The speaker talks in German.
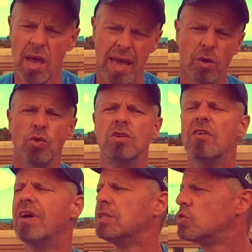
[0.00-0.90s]
Herr
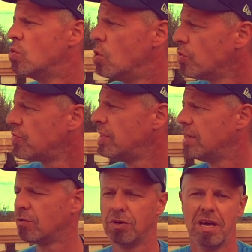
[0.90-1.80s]
Günther war zu
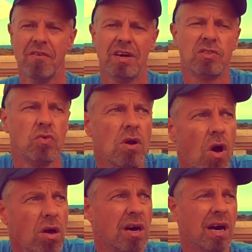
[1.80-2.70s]
lustig oder er war zu
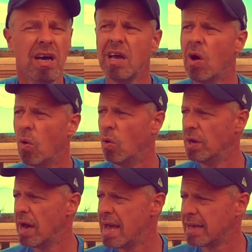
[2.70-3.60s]
locker
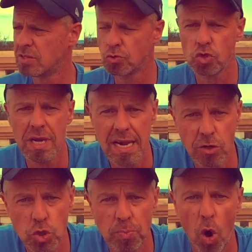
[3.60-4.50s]
oder er hat zu schnell
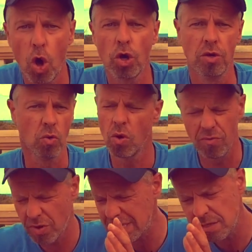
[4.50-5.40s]
gesprochen,
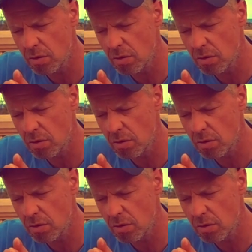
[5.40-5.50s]
was